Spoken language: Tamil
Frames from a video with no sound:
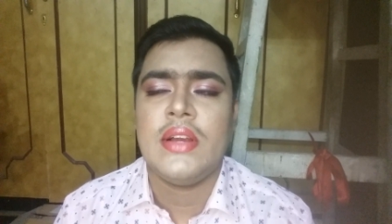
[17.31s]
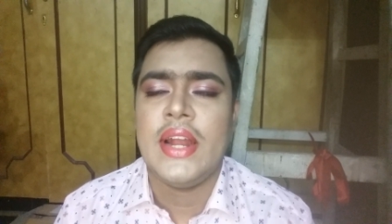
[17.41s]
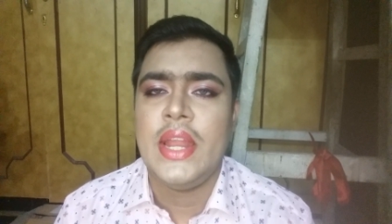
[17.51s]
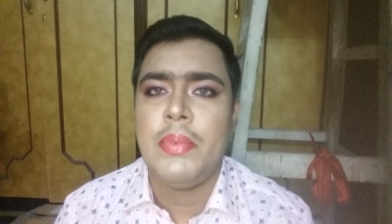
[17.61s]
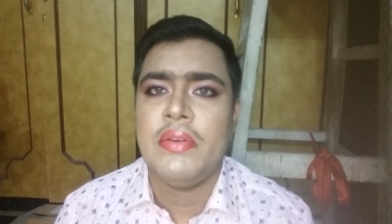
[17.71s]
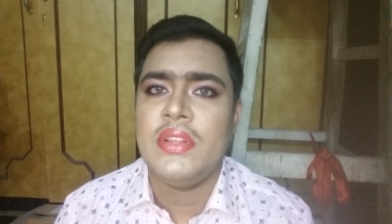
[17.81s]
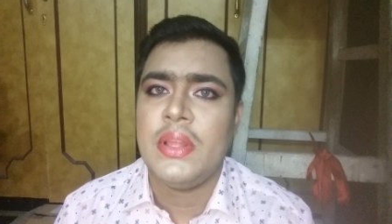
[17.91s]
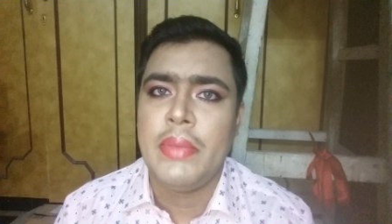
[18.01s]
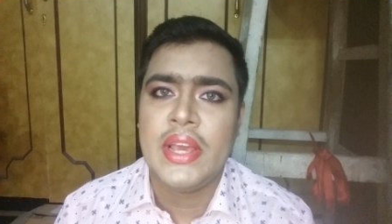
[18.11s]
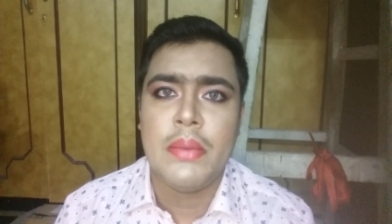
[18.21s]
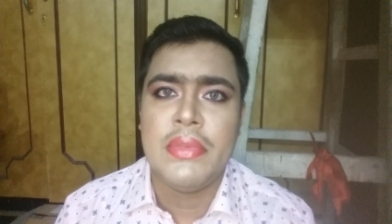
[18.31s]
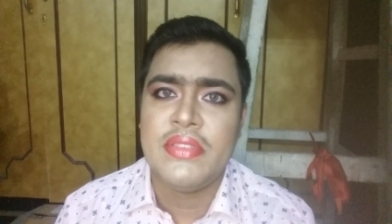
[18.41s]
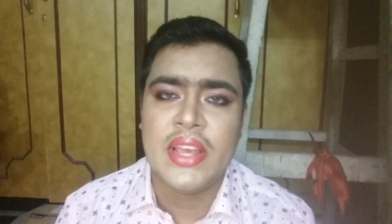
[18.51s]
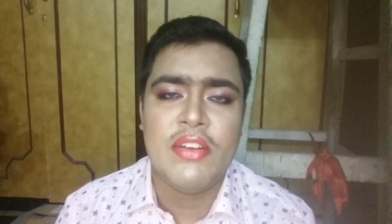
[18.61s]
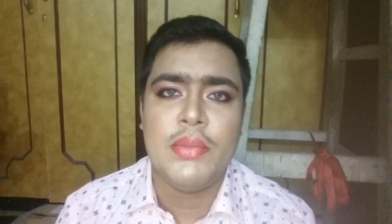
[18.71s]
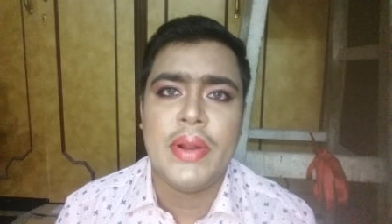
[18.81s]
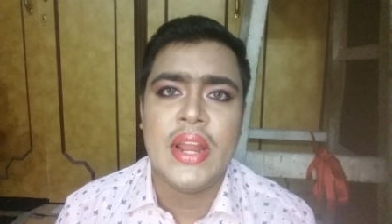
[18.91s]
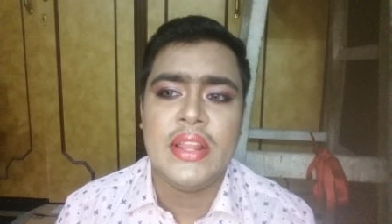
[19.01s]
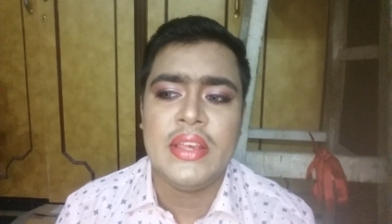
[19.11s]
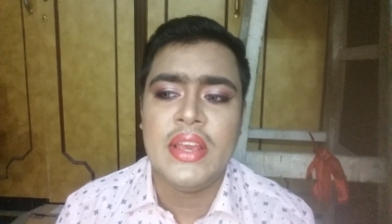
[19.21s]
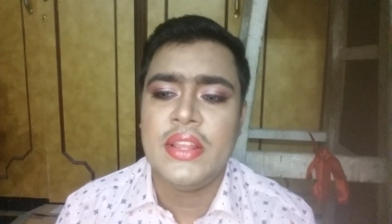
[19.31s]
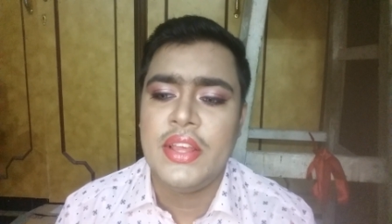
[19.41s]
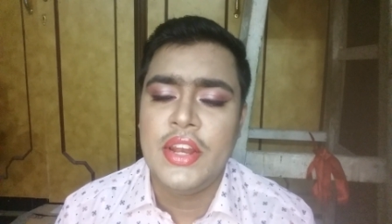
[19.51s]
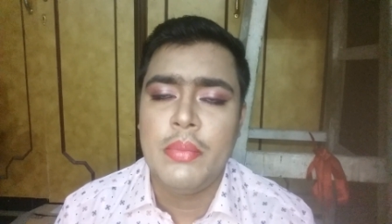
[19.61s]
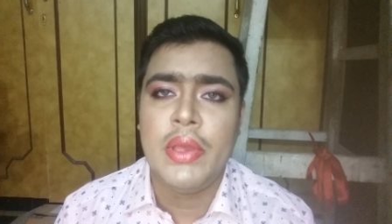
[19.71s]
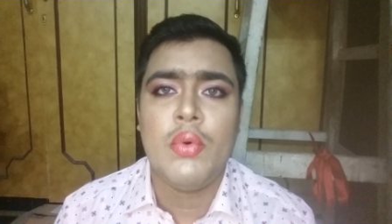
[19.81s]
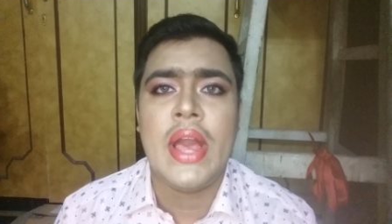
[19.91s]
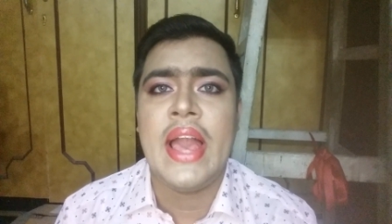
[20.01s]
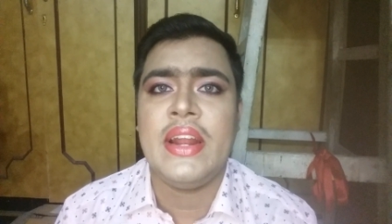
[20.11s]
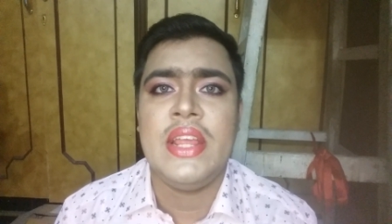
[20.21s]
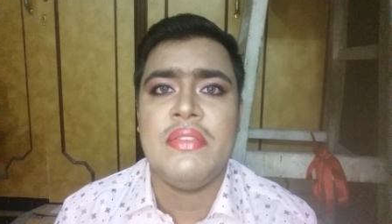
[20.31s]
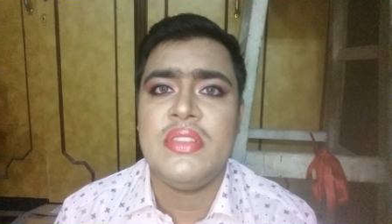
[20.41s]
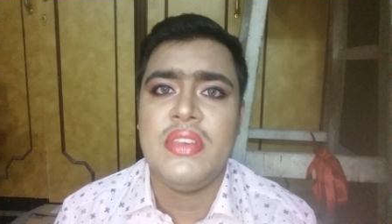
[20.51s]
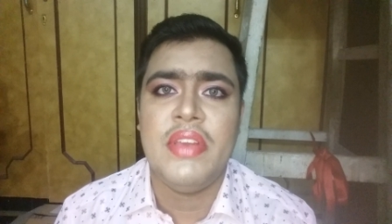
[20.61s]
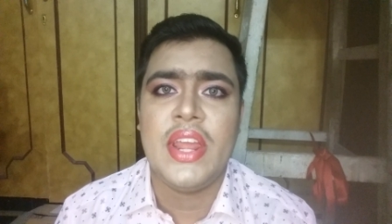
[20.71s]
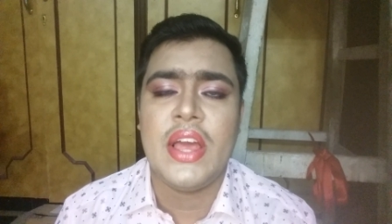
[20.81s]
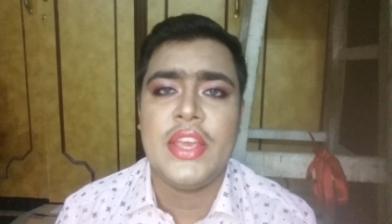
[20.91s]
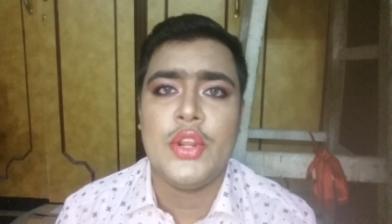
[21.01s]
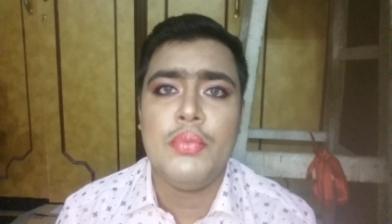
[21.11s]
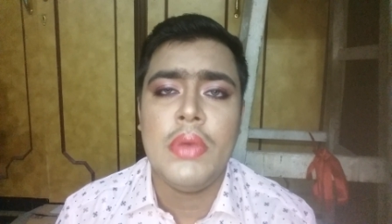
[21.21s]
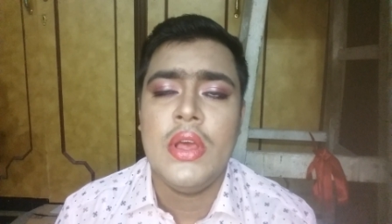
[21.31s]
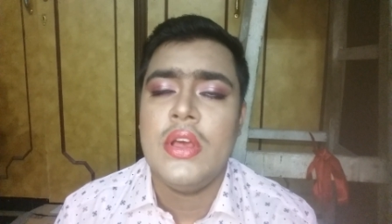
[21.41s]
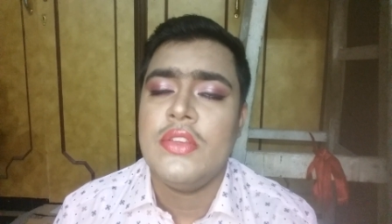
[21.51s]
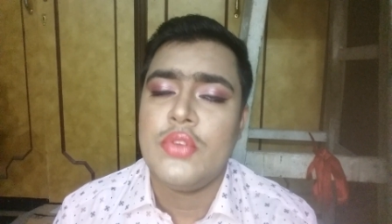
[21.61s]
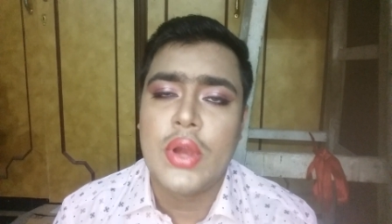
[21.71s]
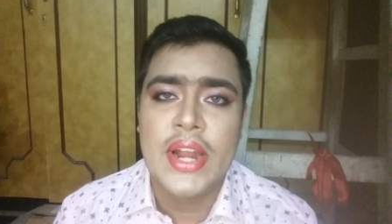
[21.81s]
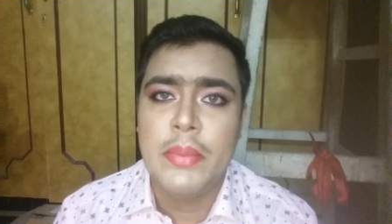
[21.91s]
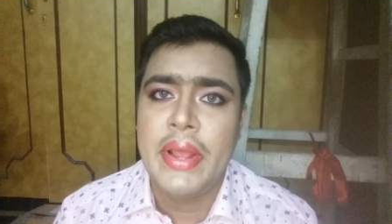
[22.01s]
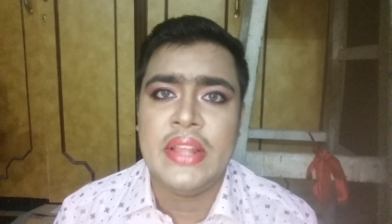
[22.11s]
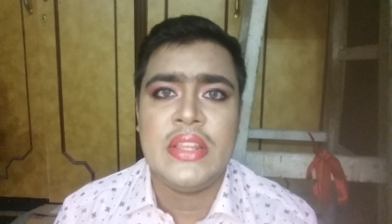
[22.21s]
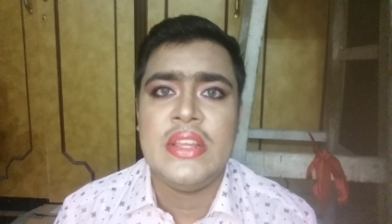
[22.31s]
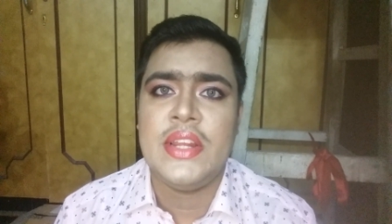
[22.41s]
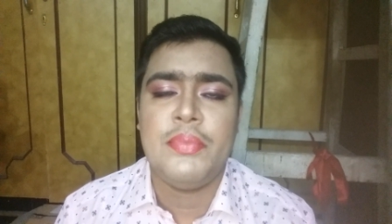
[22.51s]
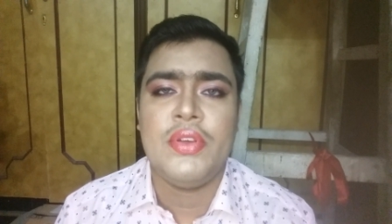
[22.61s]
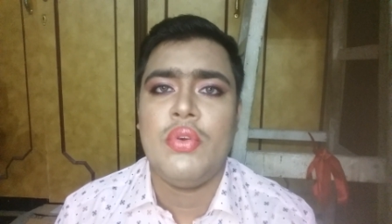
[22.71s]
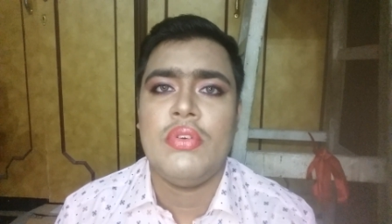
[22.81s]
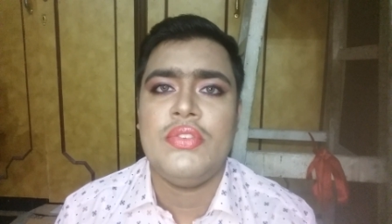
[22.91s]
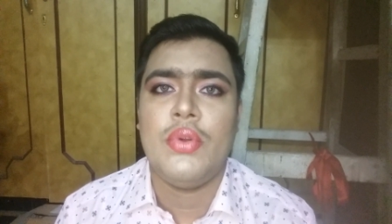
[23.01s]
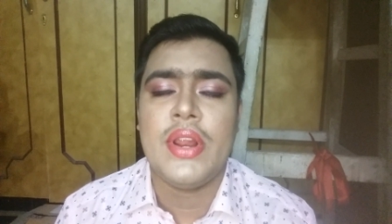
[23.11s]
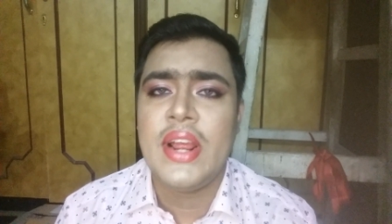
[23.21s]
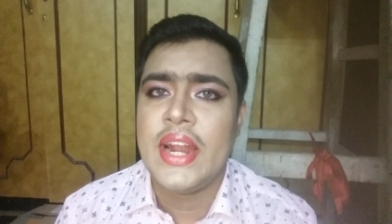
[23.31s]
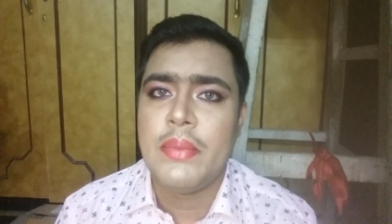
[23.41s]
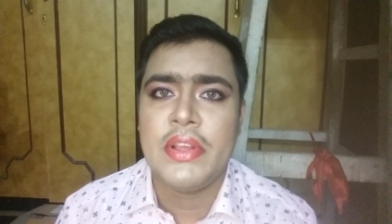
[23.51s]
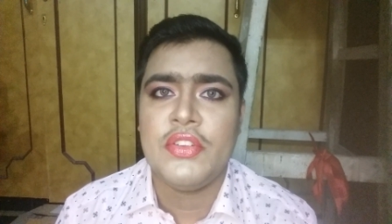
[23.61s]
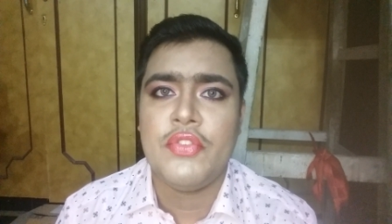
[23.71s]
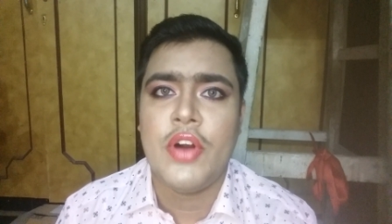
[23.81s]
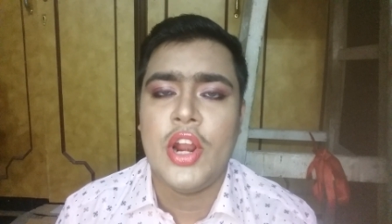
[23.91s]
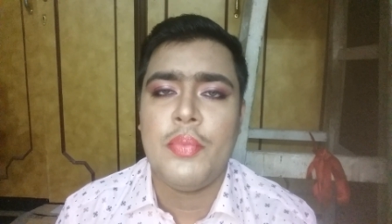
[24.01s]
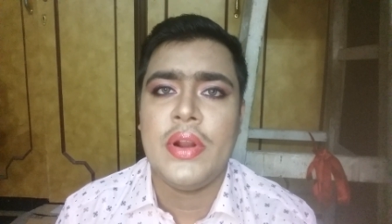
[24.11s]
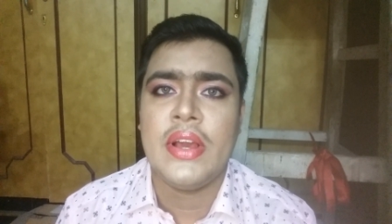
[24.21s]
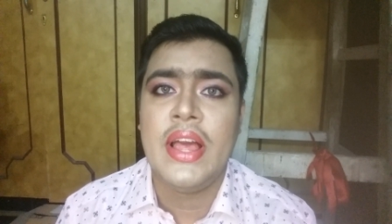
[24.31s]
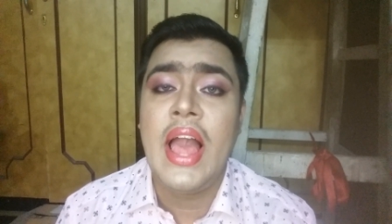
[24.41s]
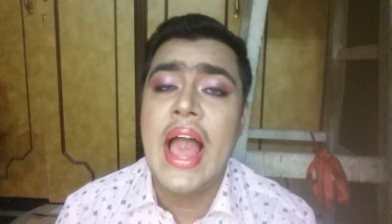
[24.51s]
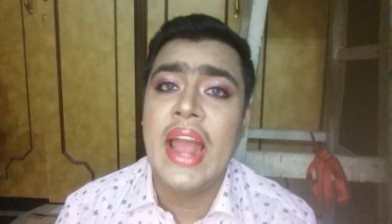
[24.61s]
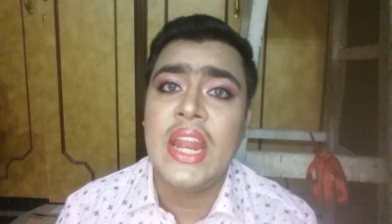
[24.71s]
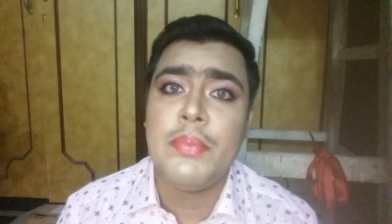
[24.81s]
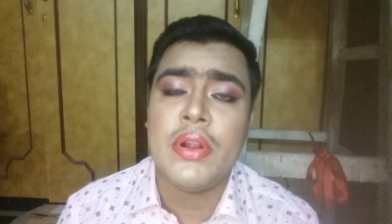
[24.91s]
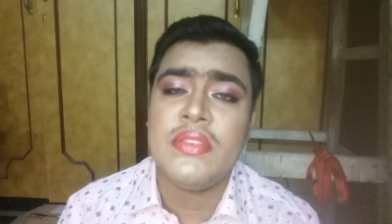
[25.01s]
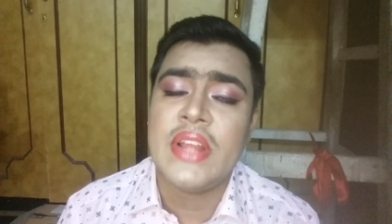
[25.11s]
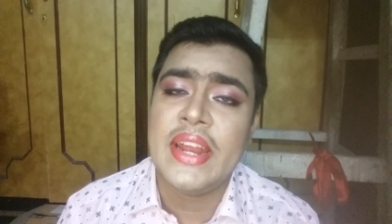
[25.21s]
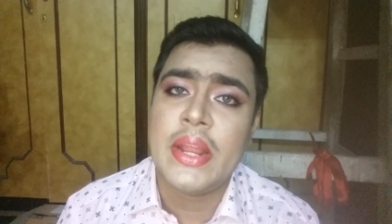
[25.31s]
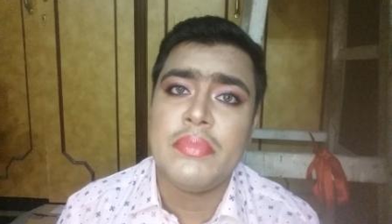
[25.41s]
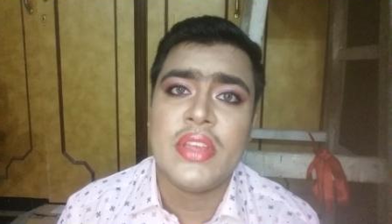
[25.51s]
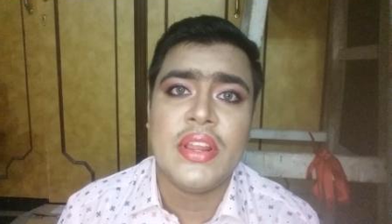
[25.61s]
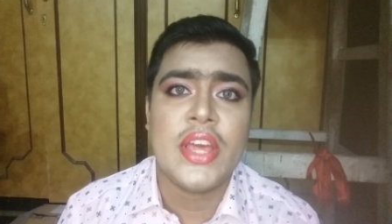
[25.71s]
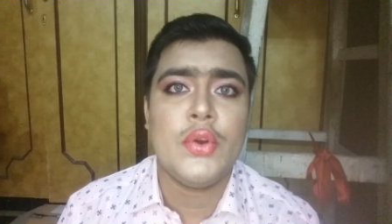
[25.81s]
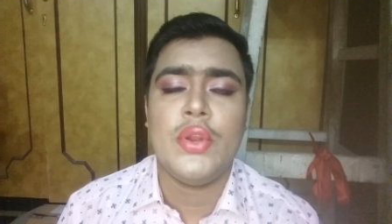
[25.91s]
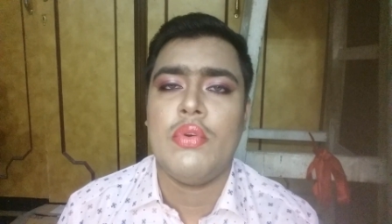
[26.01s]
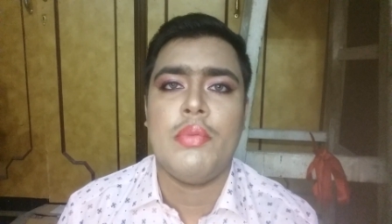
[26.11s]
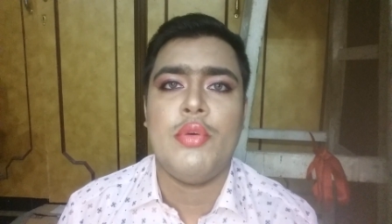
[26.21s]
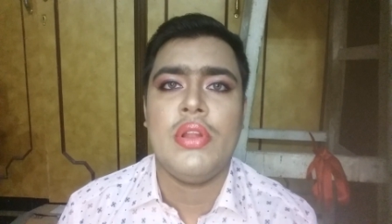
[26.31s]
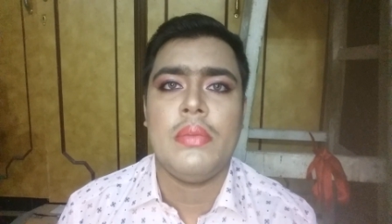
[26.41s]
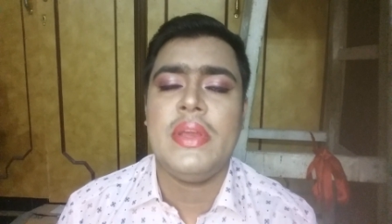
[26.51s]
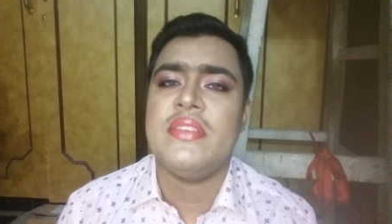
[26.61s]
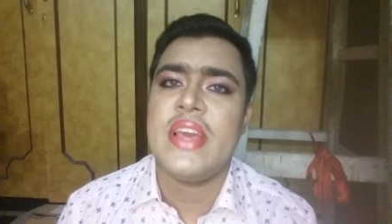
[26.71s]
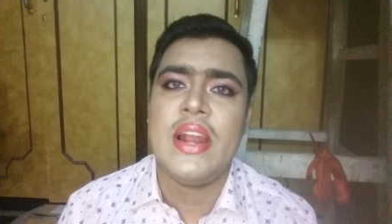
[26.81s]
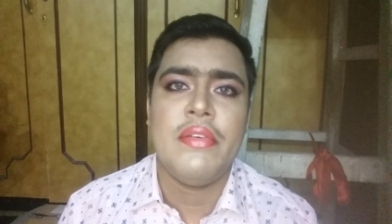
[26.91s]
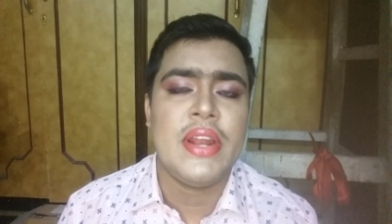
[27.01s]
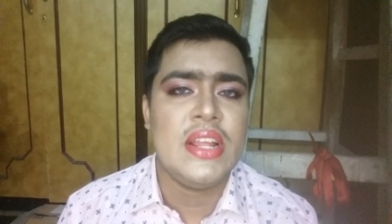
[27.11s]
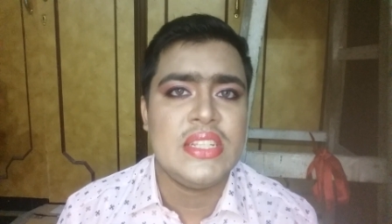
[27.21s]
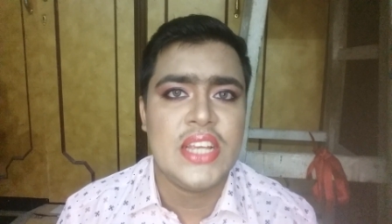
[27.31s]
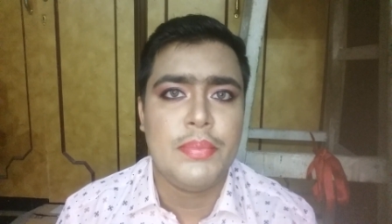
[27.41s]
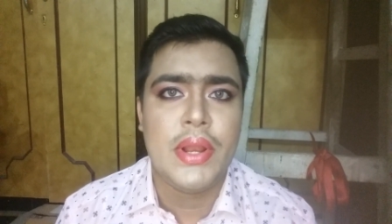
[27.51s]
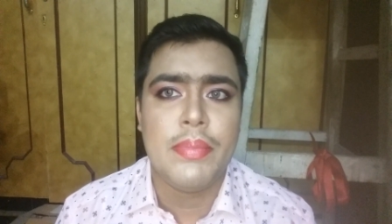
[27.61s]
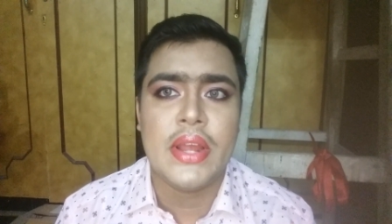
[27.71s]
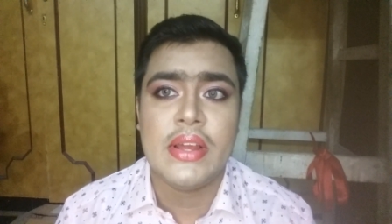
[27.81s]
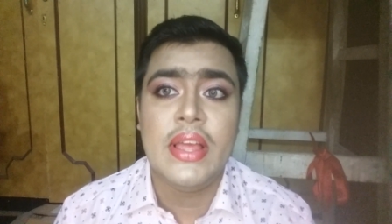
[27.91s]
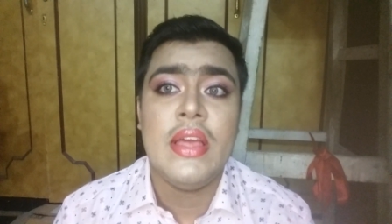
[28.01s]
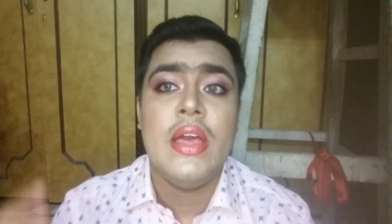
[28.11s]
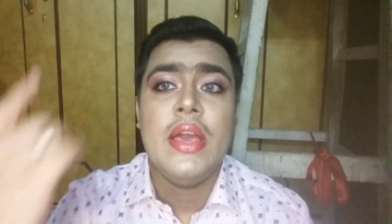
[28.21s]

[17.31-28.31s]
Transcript: கண்டிப்பாக வந்து இந்த மேக்கப் மிஸ்டேக்லாம் வந்து பண்ணாதீங்க இது இன்னுமே உங்கள் ஆக்னியை வந்து சிவியர் ஆக்கிரும் ஸோ கண்டிப்பாக எனக்கு தெரிஞ்ச டிப்ஸை உங்களுக்கு வந்து சொல்கிறேன் கண்டிப்பாக இதை வந்து ஃபாலோ பண்ணுங்கள் ஆக்டி பானஸ் நைட் டைம் ஸ்கின் கேர் ரொட்டின் உங்களுக்கு போட்டிருப்பேன் சேனலில் வேணால் நீங்கள் செக் பண்ணி பாருங்கள்